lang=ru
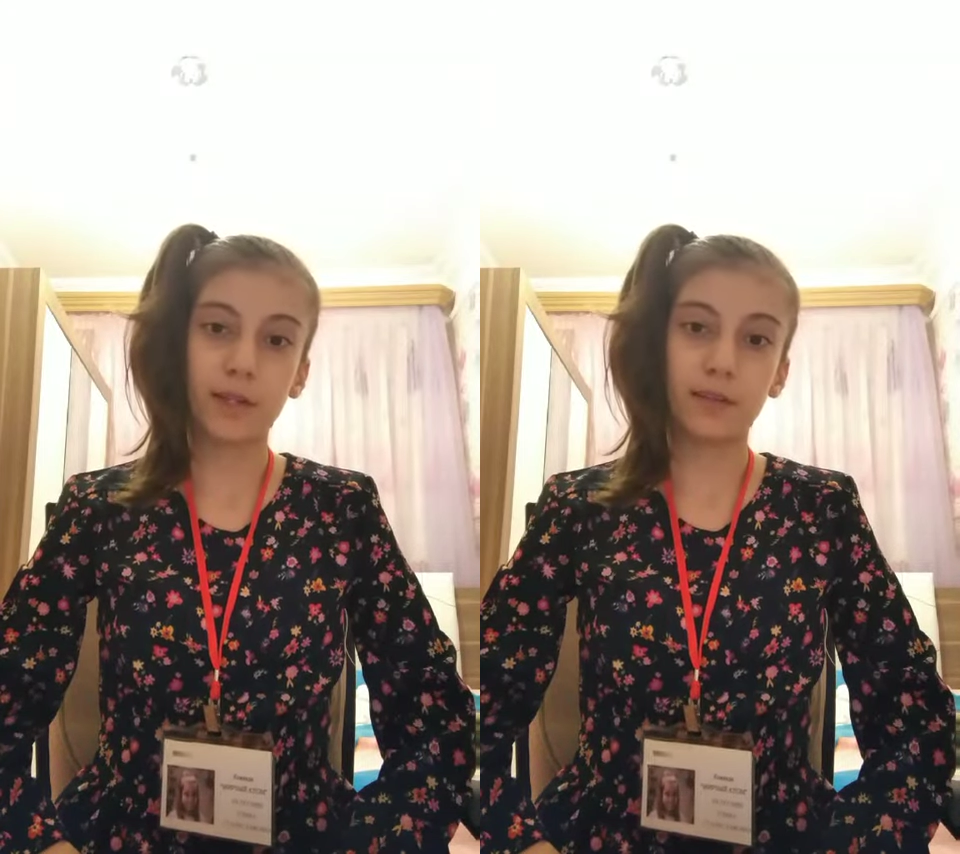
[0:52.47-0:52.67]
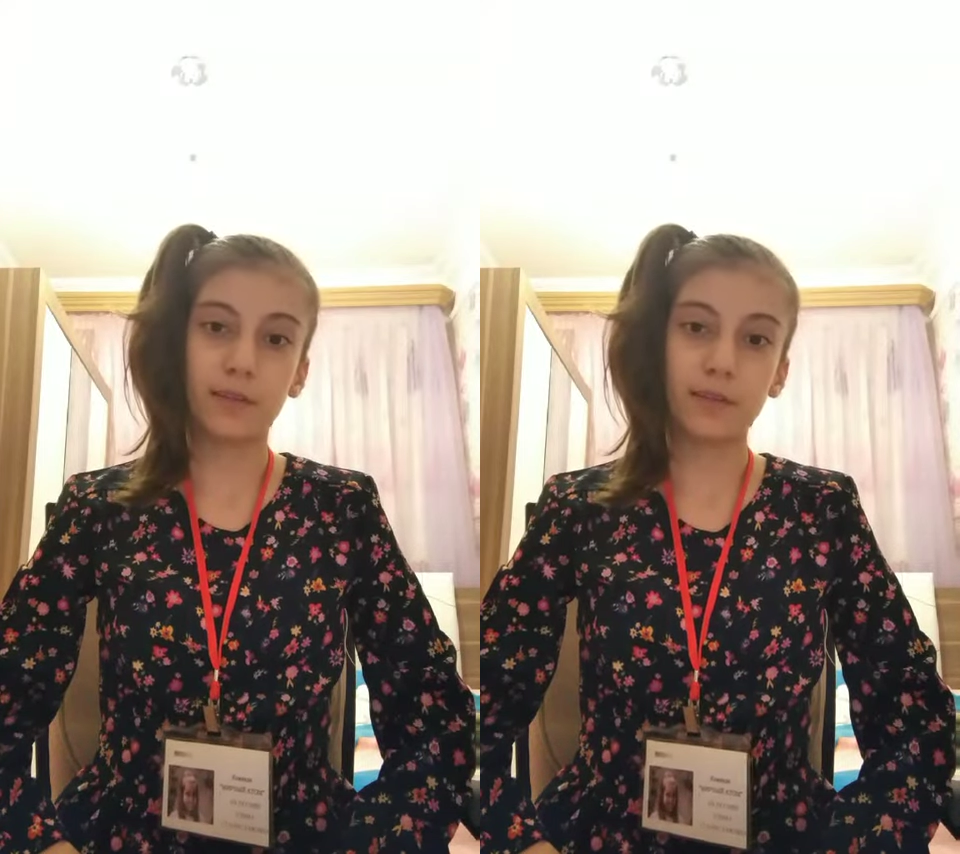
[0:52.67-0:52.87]

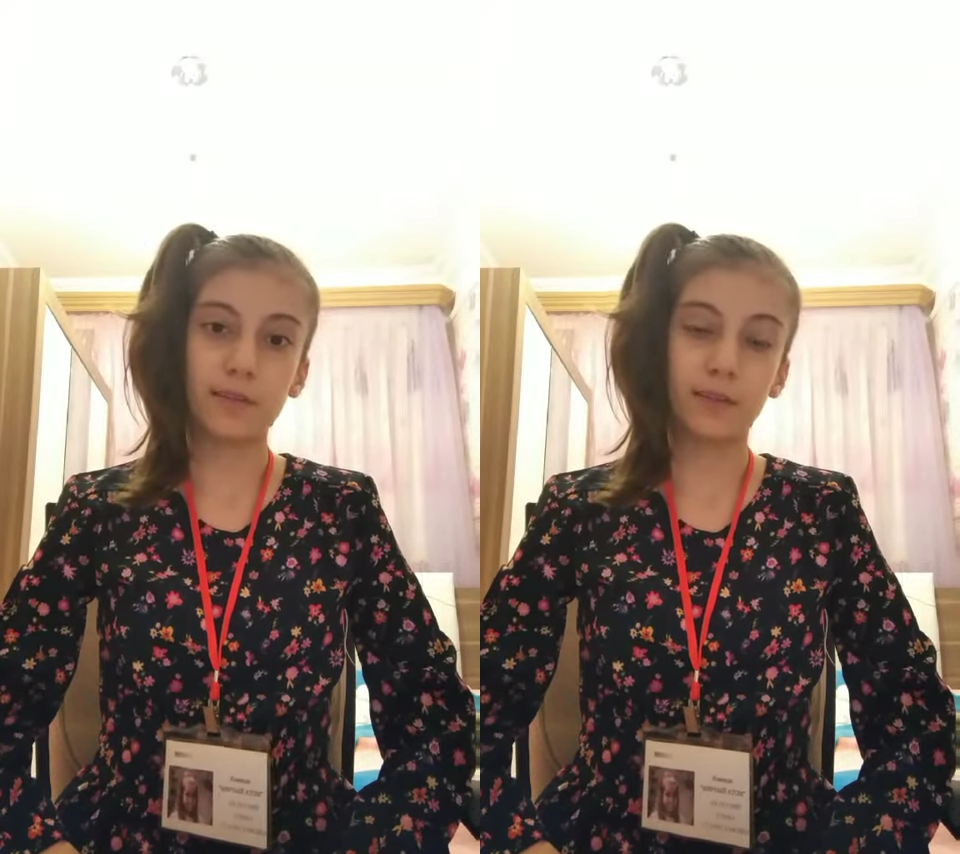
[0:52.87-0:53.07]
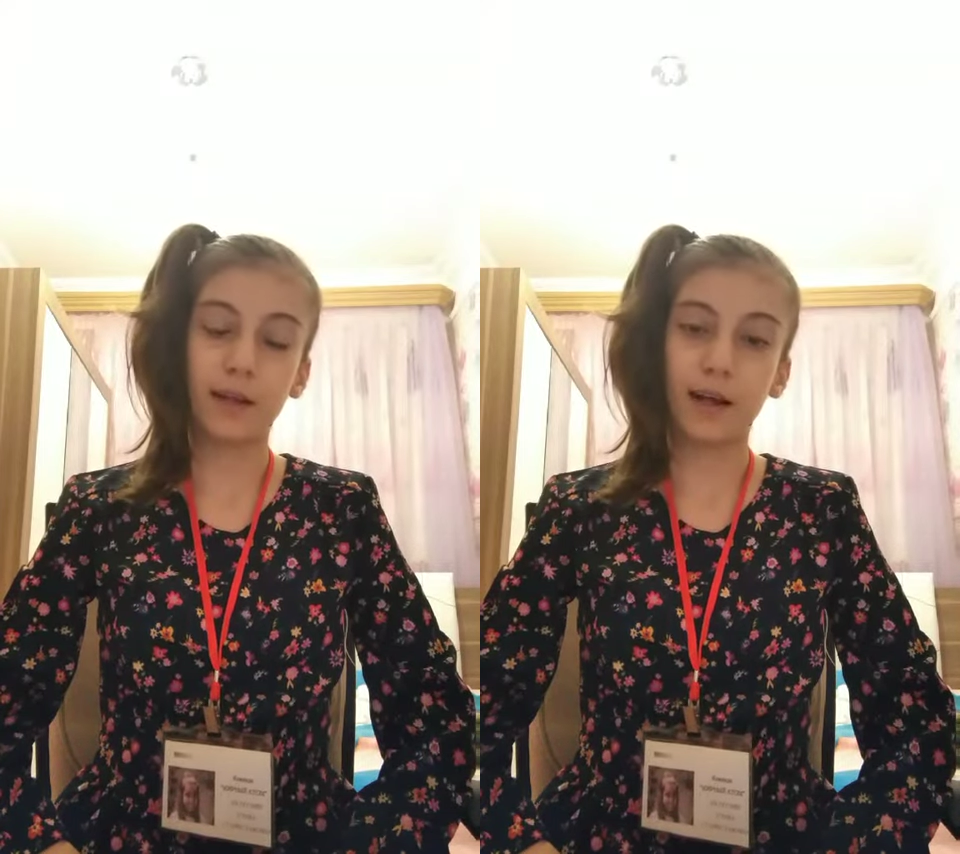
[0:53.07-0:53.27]

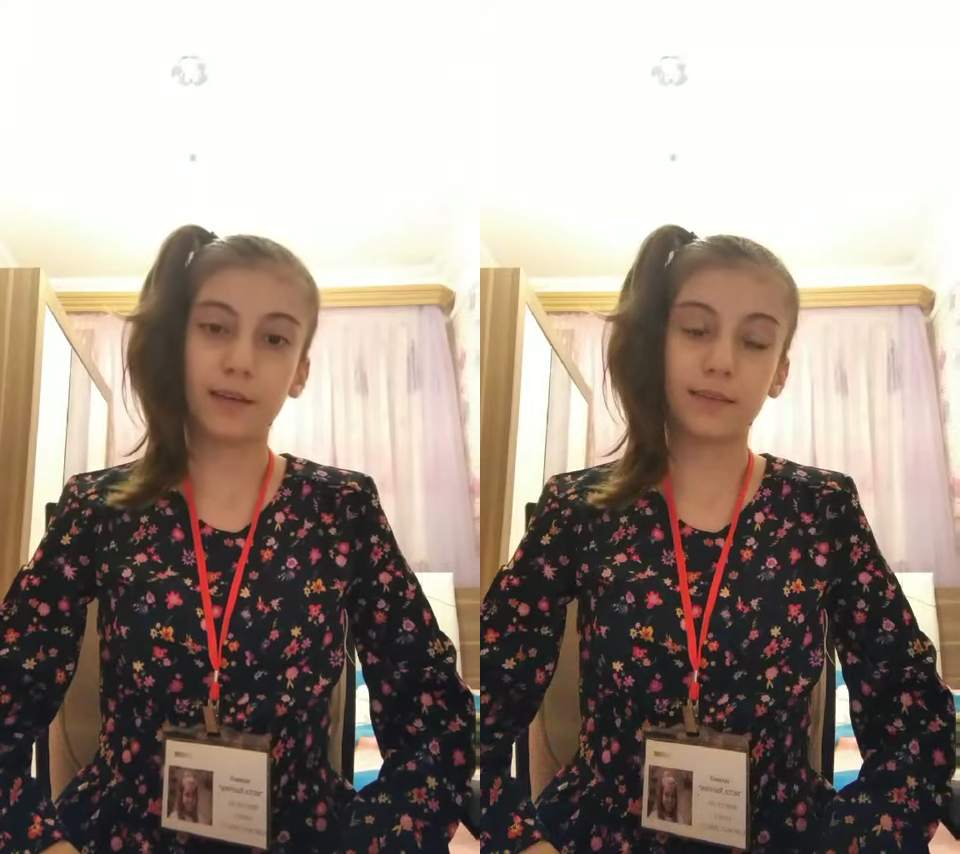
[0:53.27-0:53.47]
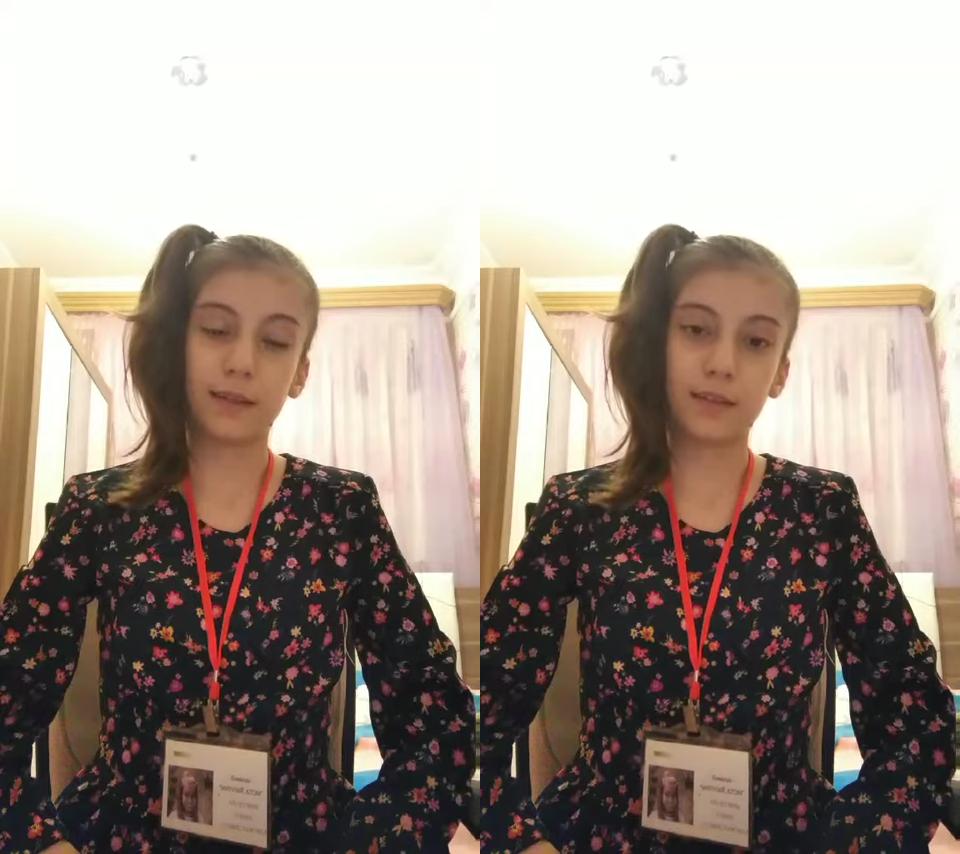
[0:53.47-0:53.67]

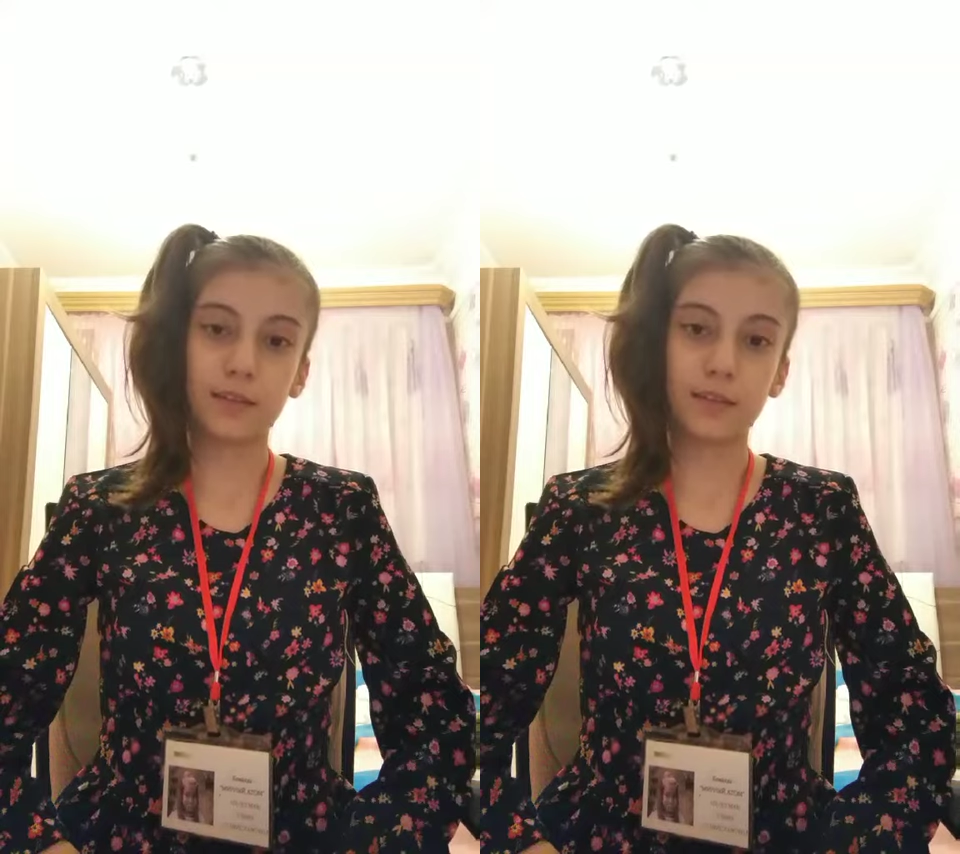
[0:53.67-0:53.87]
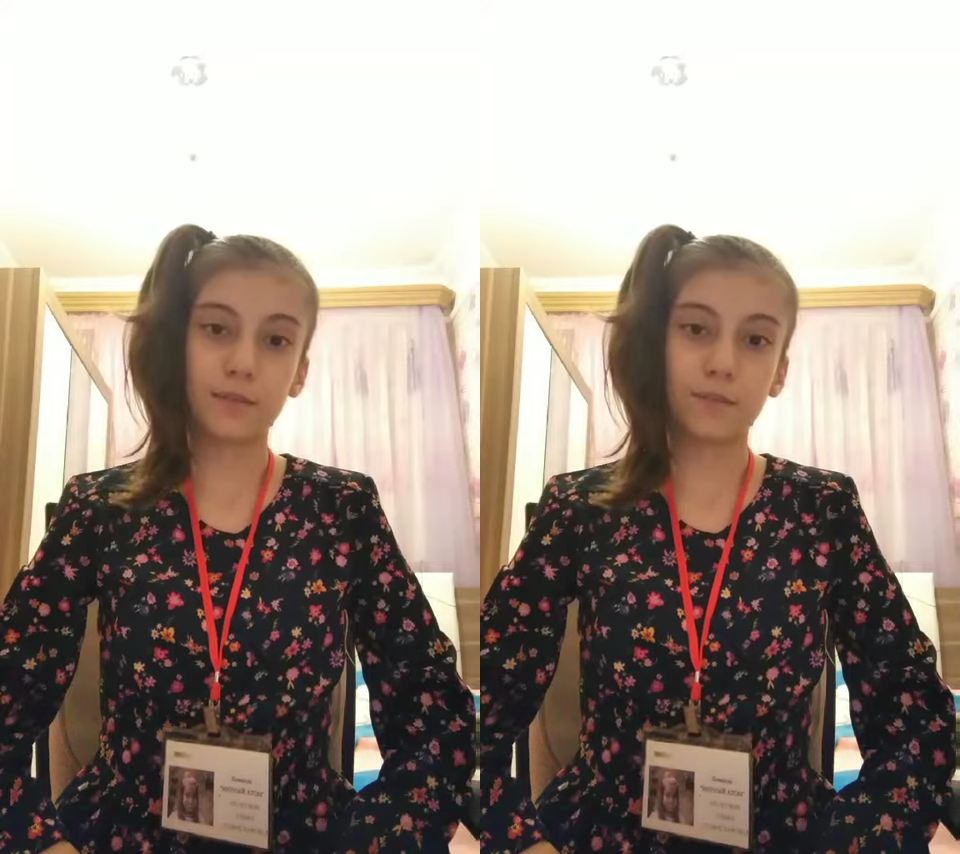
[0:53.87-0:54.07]
настигает
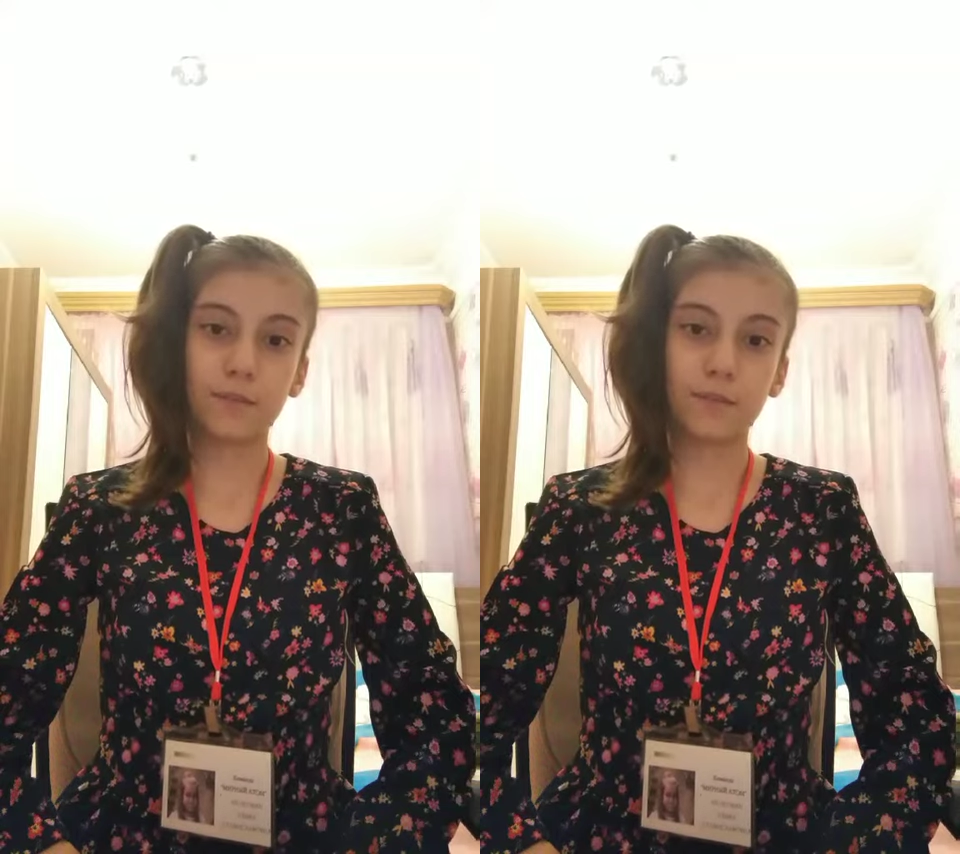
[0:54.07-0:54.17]
нас.